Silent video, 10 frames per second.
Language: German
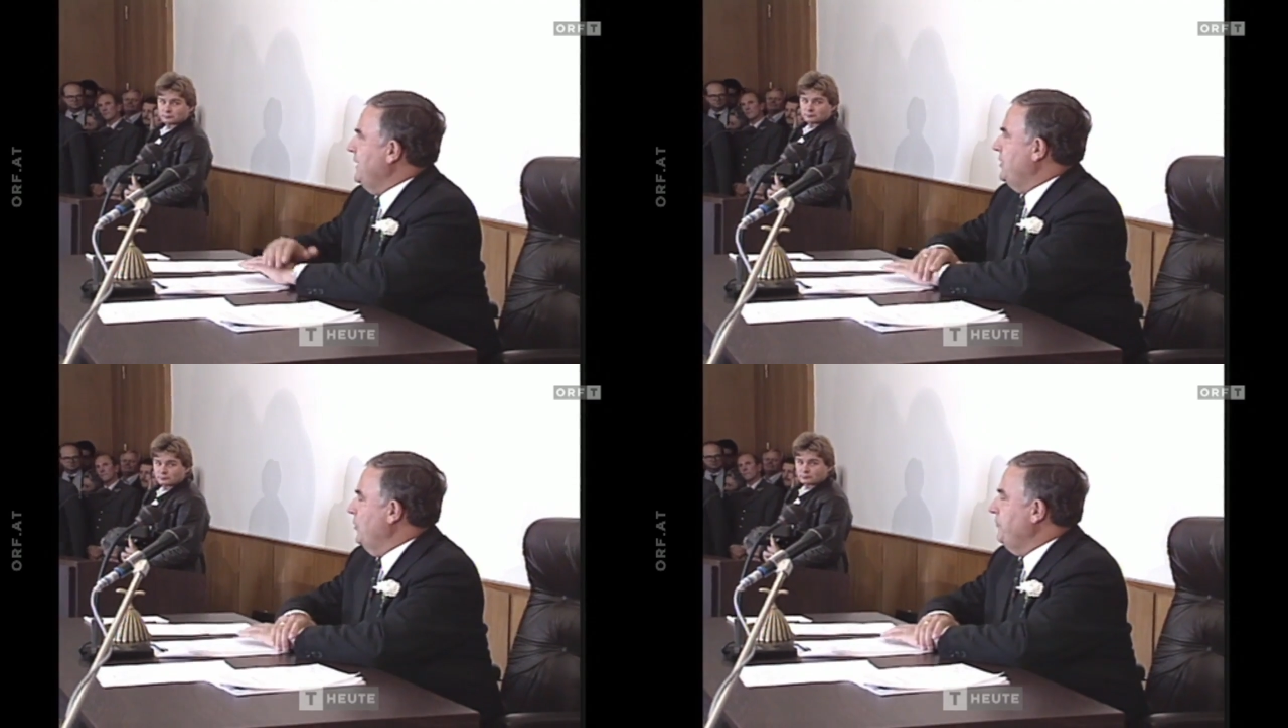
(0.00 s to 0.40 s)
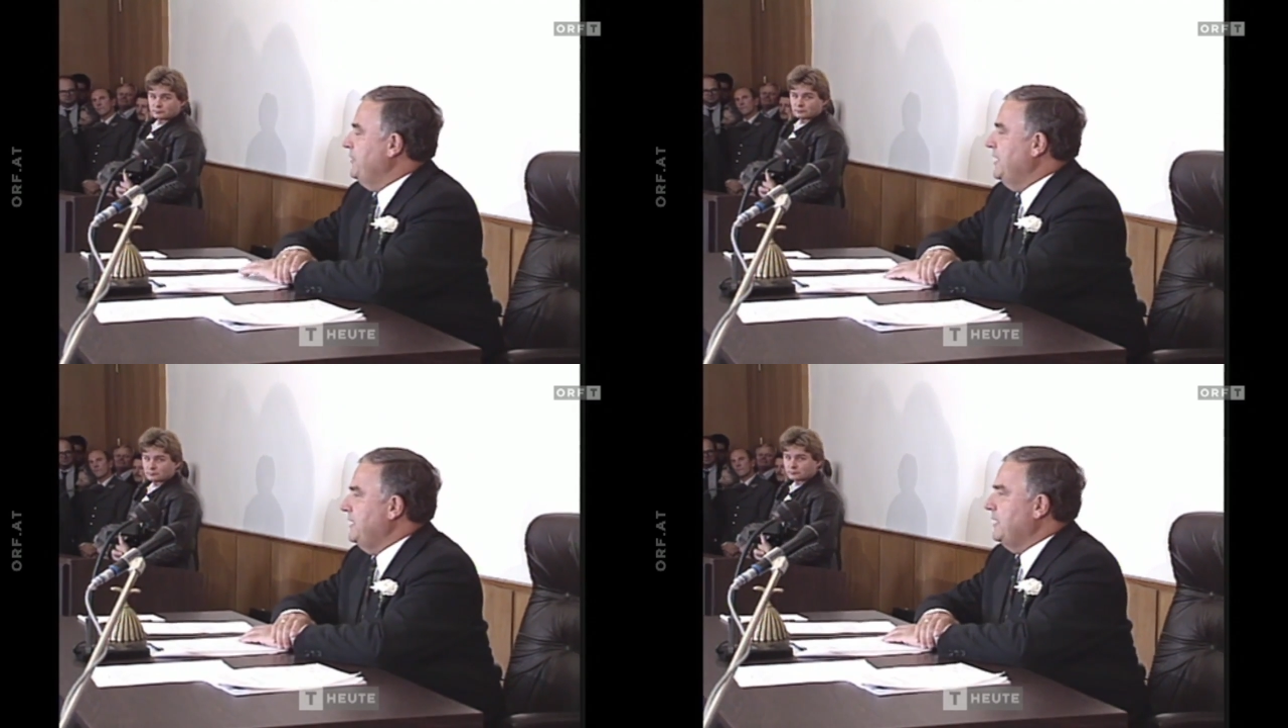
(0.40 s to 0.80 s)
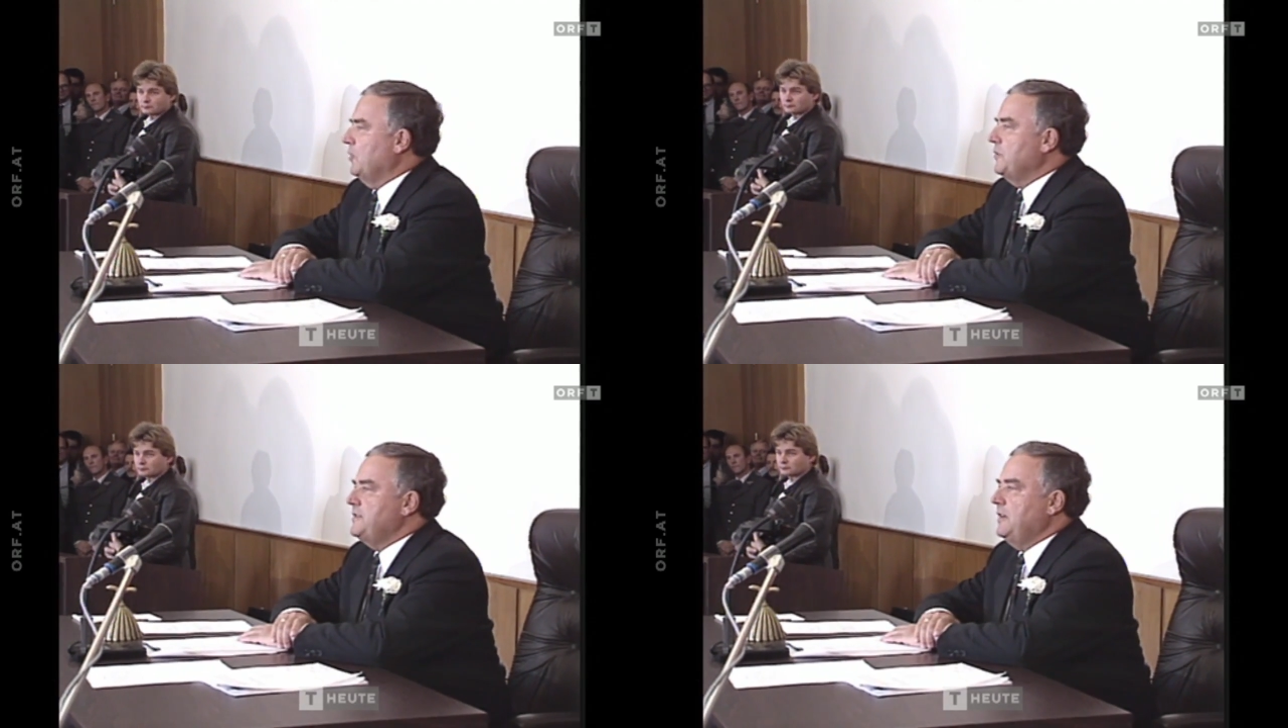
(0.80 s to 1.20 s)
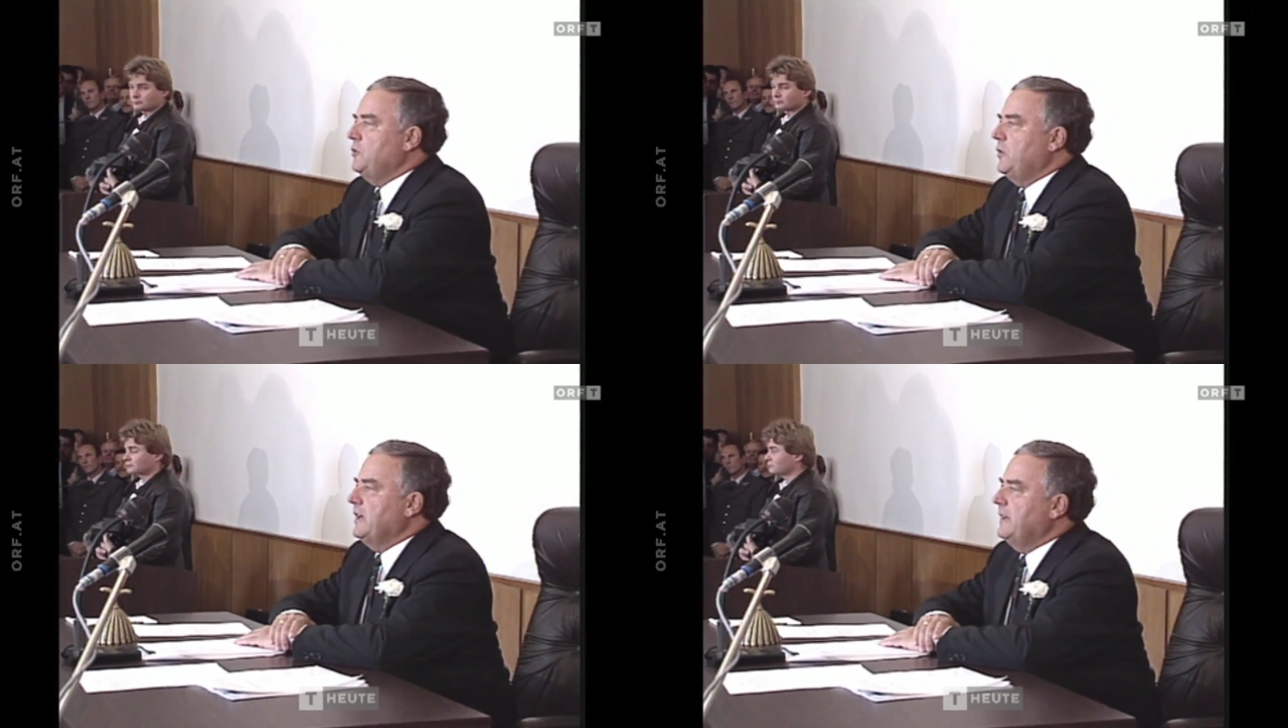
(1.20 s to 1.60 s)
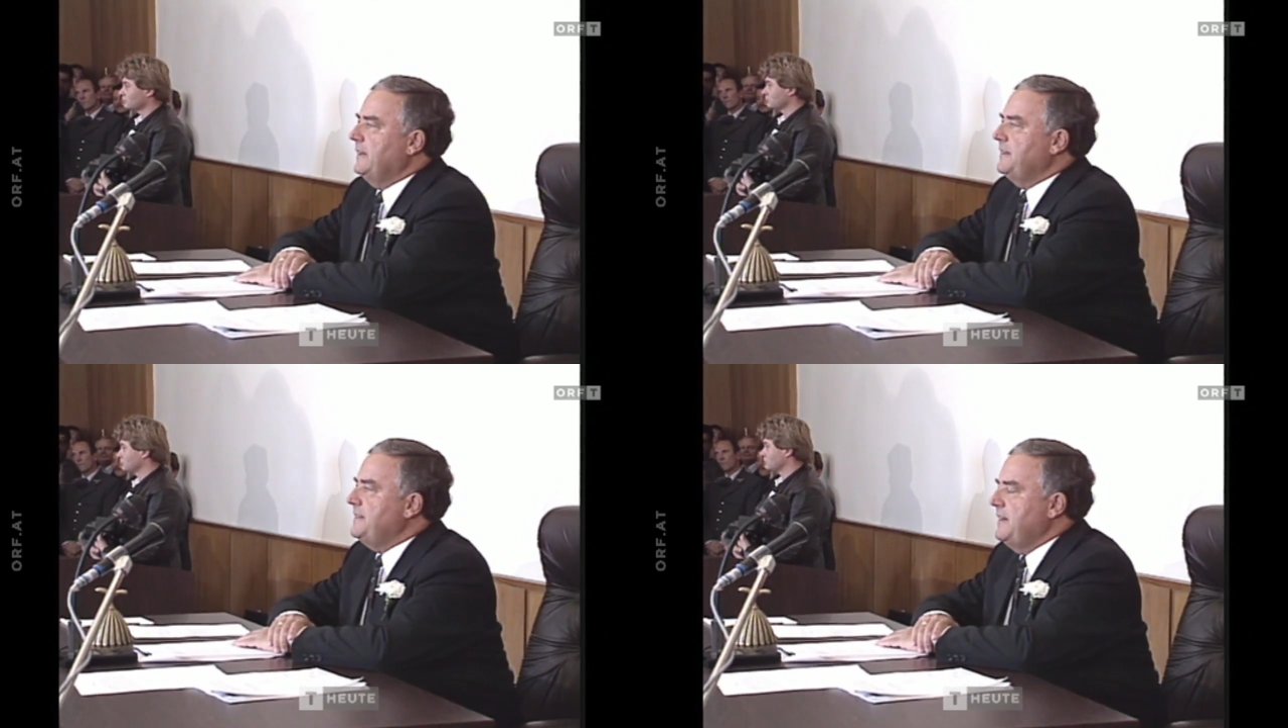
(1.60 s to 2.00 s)
seine politische Karriere mit
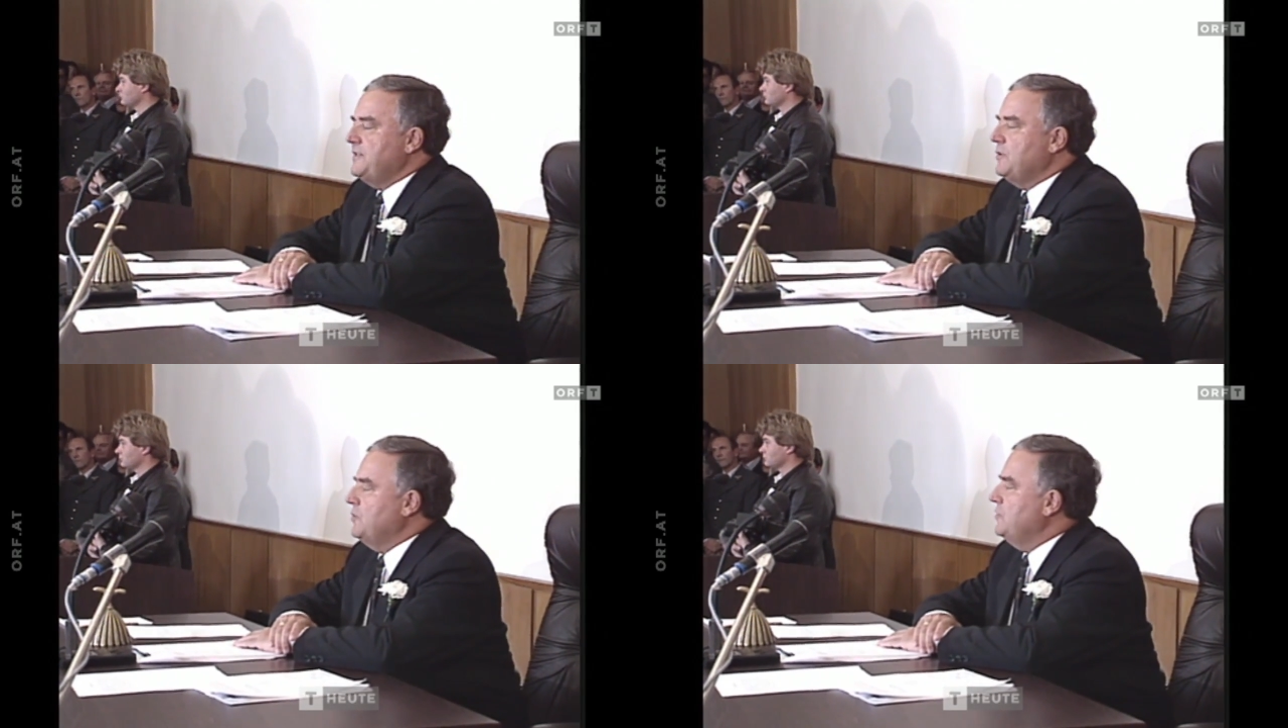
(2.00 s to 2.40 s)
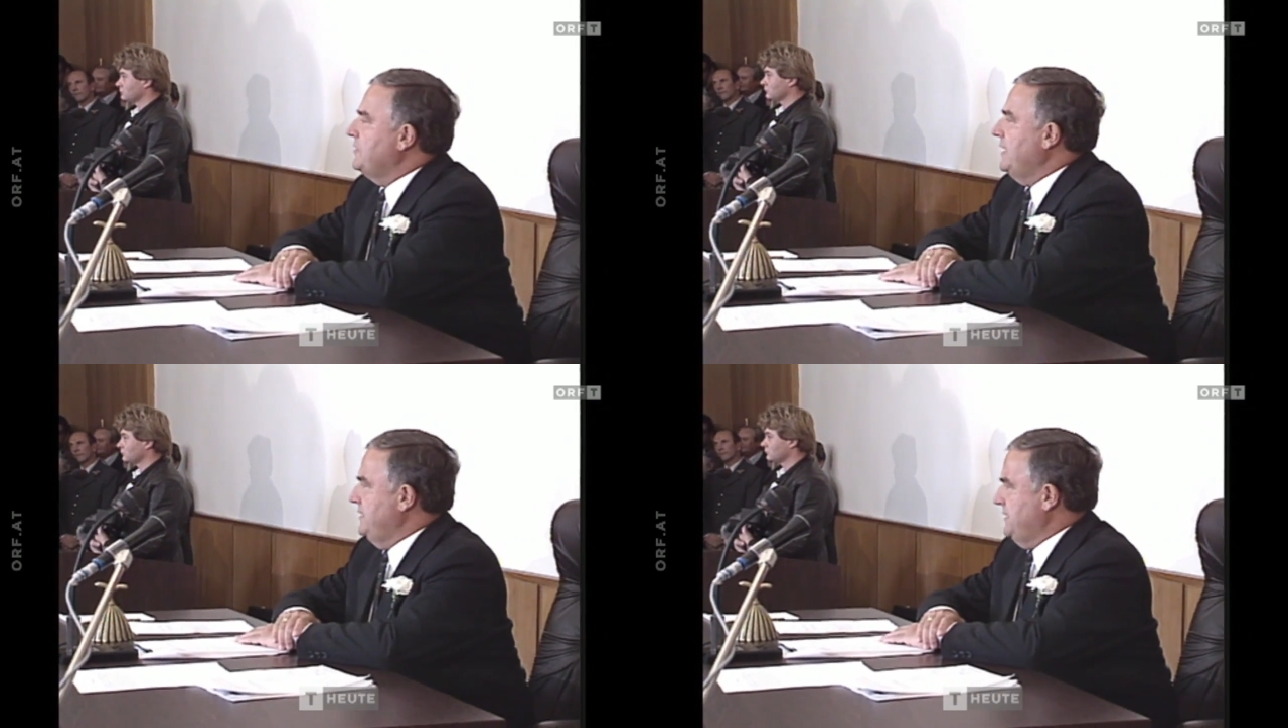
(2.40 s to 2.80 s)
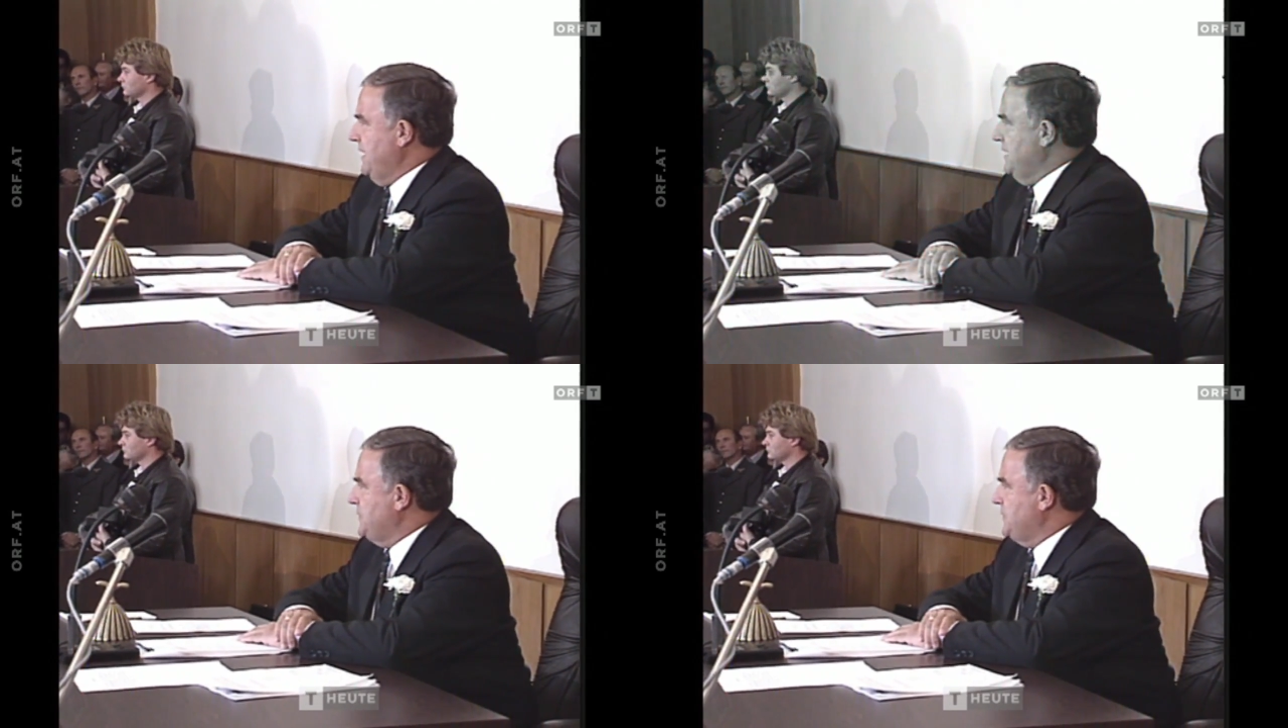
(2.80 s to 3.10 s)
der Wahl zum Bürgermeister.